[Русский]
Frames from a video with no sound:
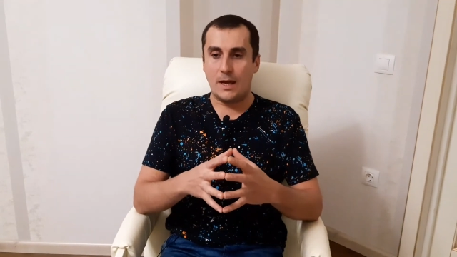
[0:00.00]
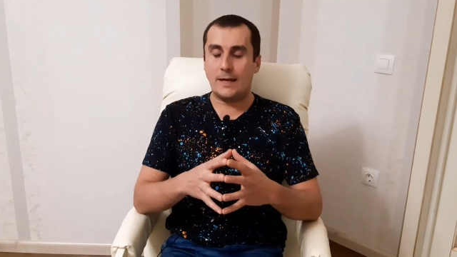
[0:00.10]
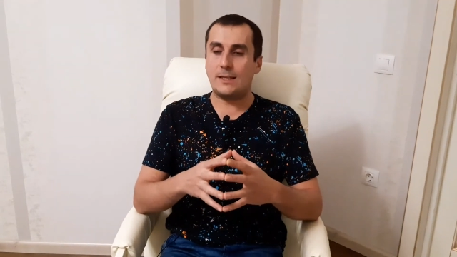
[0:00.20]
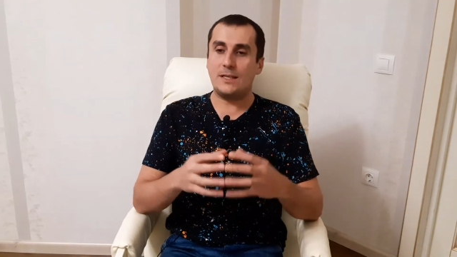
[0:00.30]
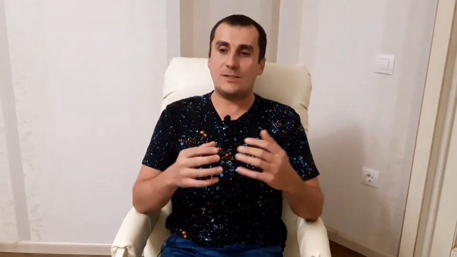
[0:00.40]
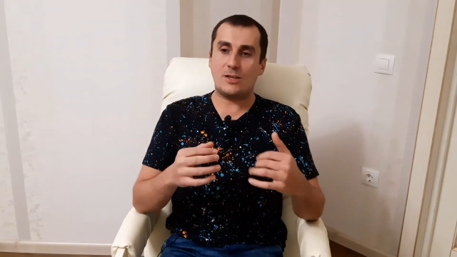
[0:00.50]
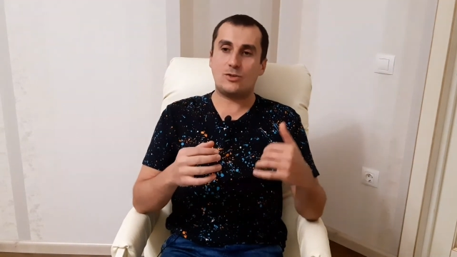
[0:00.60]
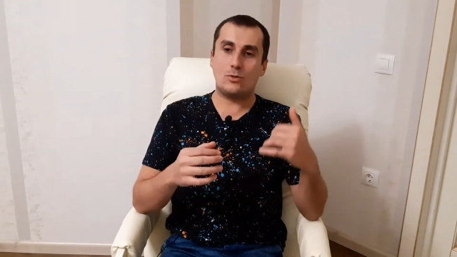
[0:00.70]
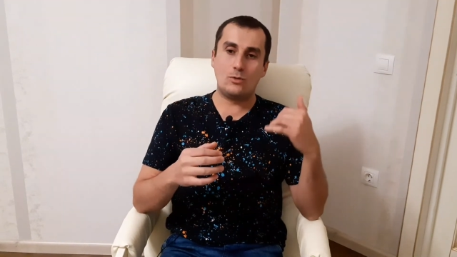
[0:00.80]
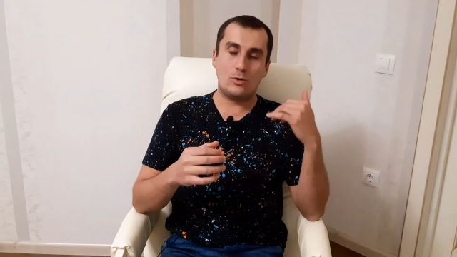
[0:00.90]
Это не значит,
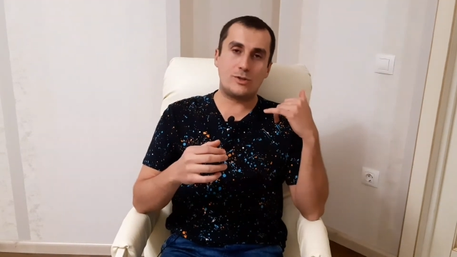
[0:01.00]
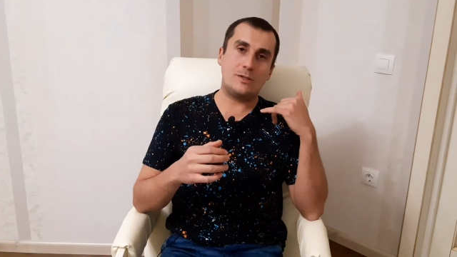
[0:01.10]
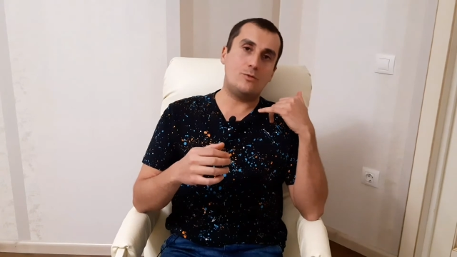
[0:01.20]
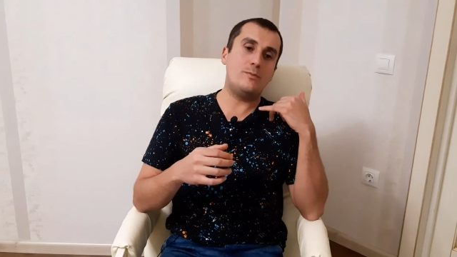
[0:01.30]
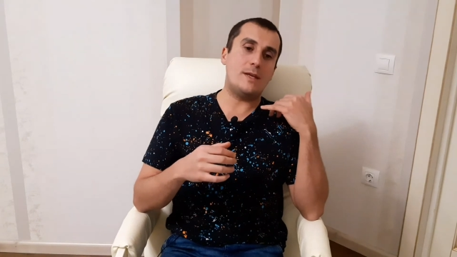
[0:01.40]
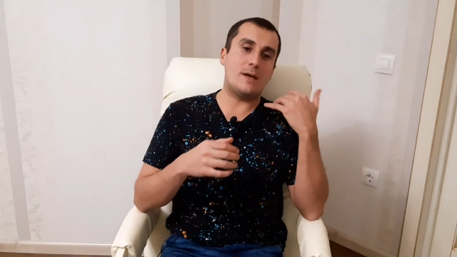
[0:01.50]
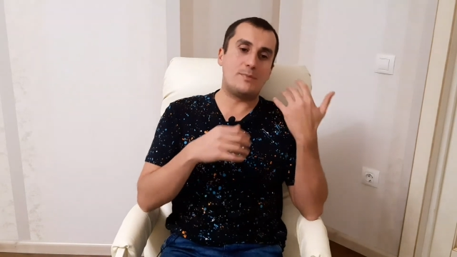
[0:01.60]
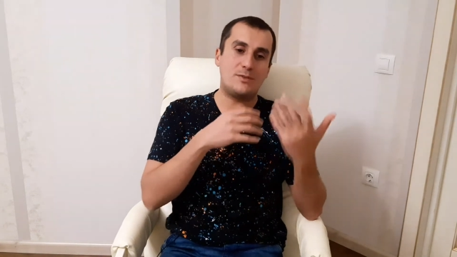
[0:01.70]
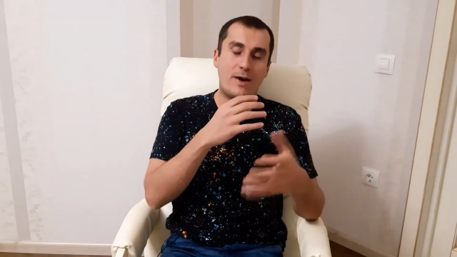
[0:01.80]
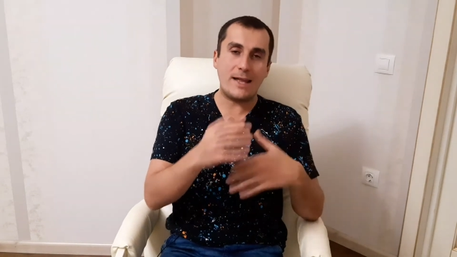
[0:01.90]
что он должен уметь
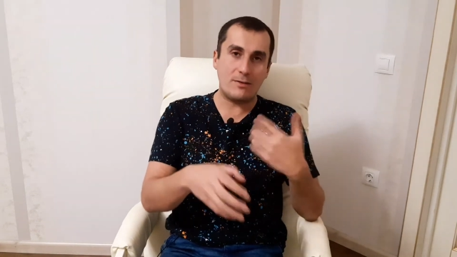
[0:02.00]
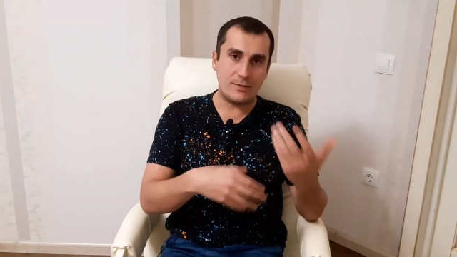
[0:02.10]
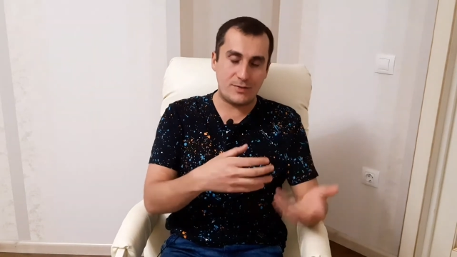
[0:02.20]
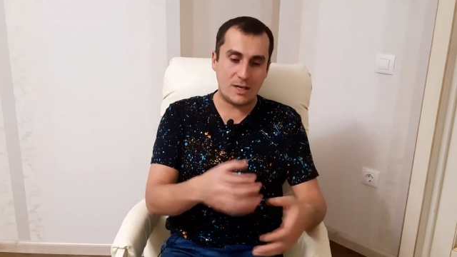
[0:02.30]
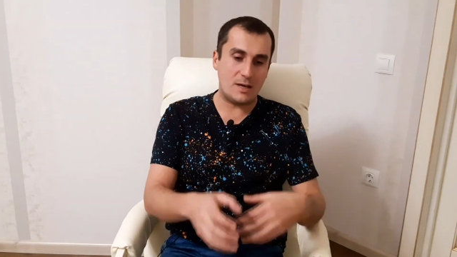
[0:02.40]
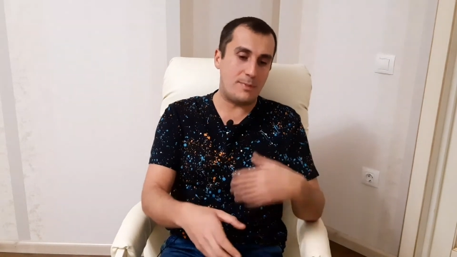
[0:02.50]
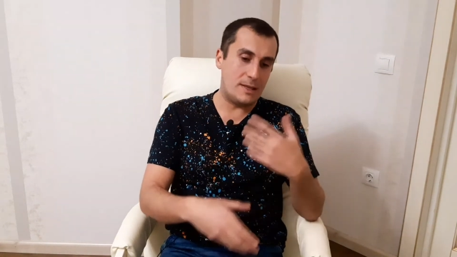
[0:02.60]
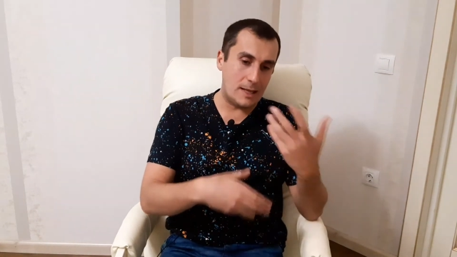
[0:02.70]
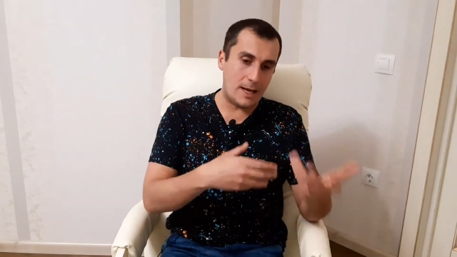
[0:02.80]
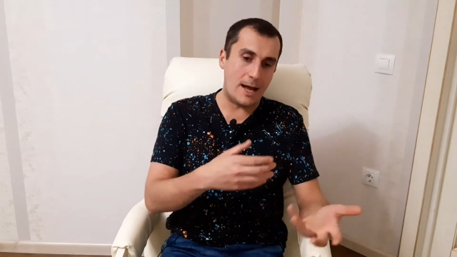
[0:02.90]
обзванивать всех и
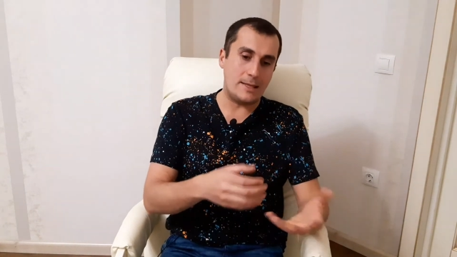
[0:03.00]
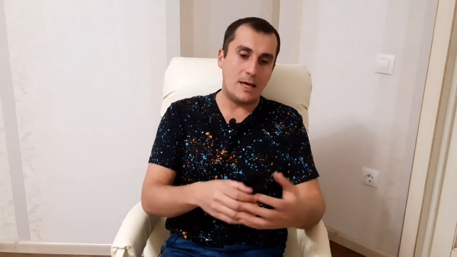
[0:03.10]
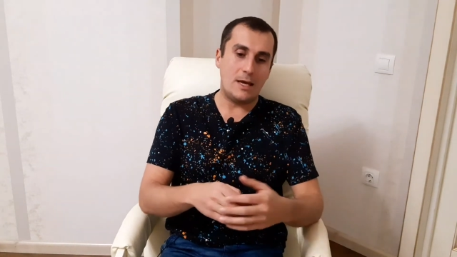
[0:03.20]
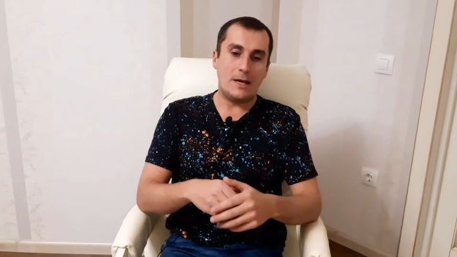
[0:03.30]
предлагать.